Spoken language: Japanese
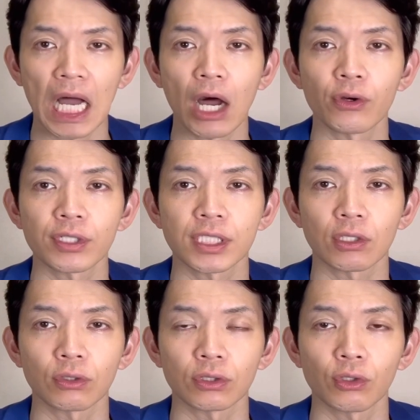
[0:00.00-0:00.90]
青色申
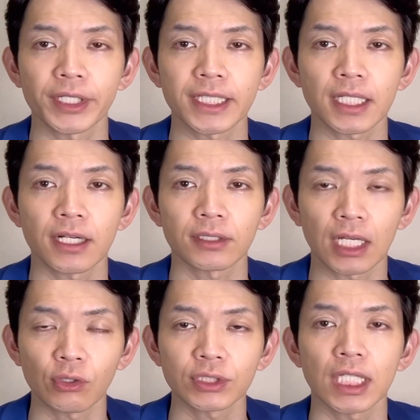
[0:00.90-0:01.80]
告取り消される
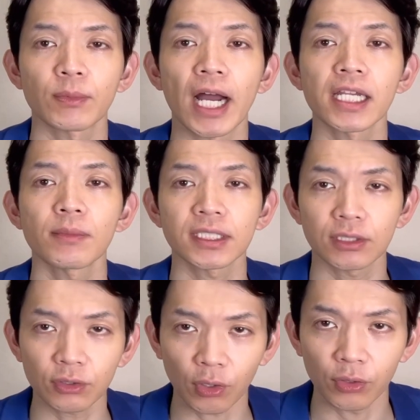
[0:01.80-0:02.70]
可能性もあります
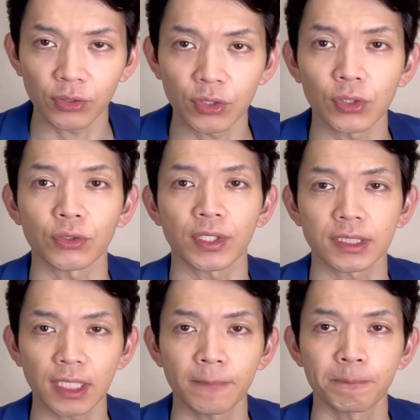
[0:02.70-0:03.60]
よということで
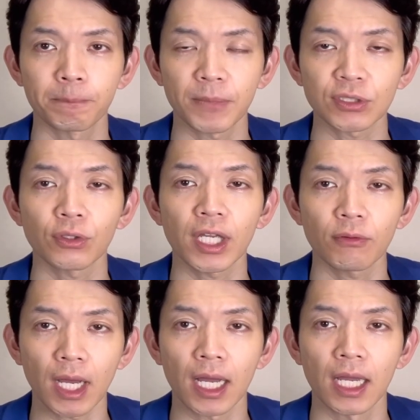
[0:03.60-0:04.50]
すね。まあ、その辺
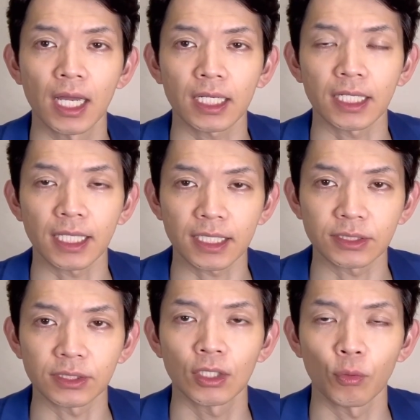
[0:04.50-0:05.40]
は必
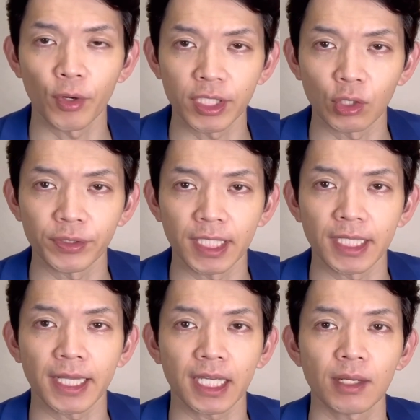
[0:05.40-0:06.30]
ず覚えておいてい
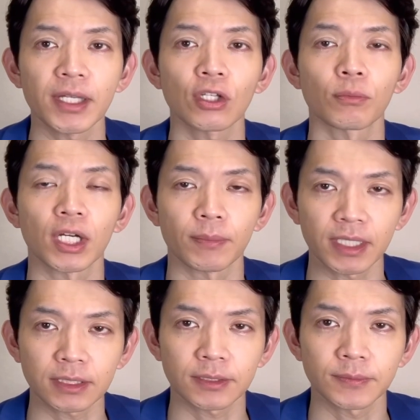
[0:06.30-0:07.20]
ただければと思いま
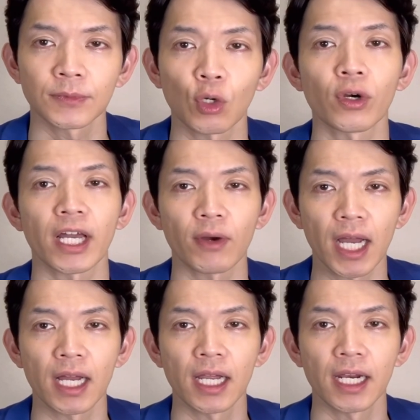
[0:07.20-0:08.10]
す。今回
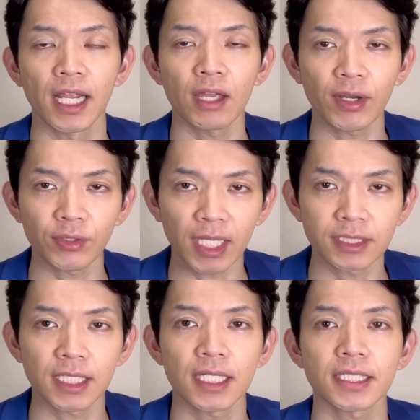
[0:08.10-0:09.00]
はれいわよねん
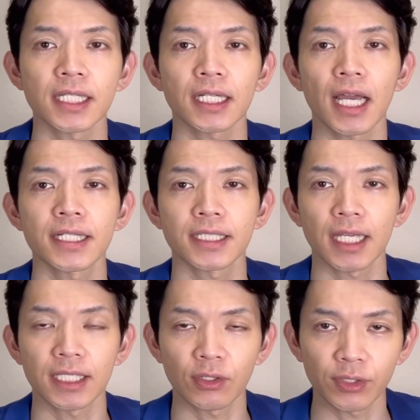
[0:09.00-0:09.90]
税制改
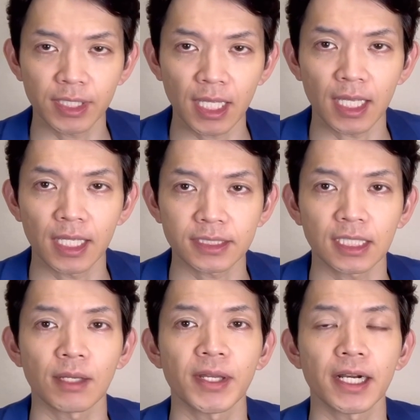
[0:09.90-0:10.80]
正において
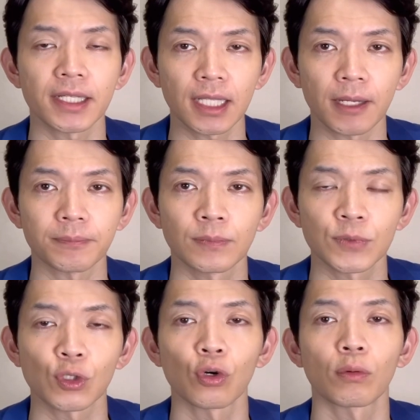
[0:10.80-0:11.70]
定められた
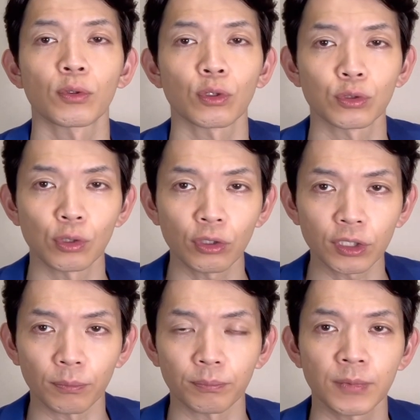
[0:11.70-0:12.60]
帳簿の不保
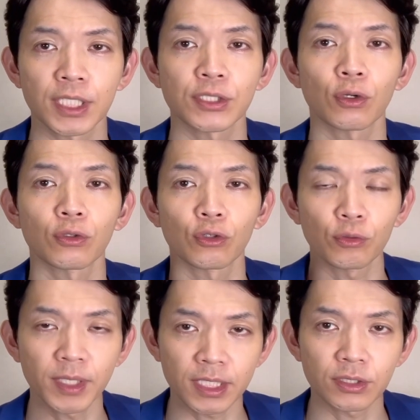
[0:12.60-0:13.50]
存、記帳の不
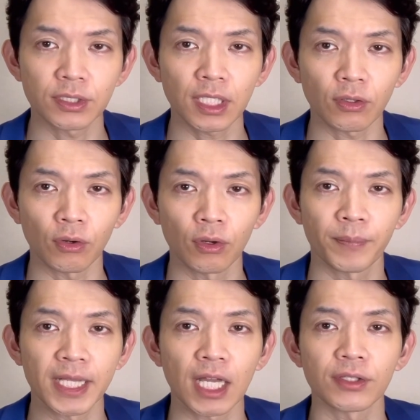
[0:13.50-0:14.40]
備についての
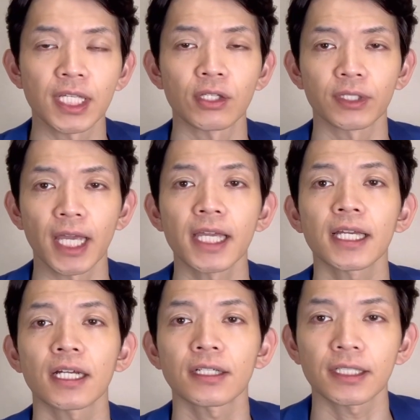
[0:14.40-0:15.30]
ペナルティの厳
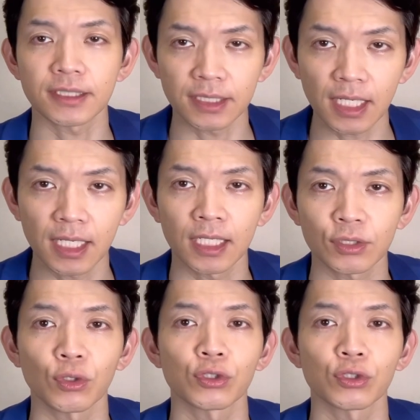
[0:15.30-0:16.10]
格化ですね。その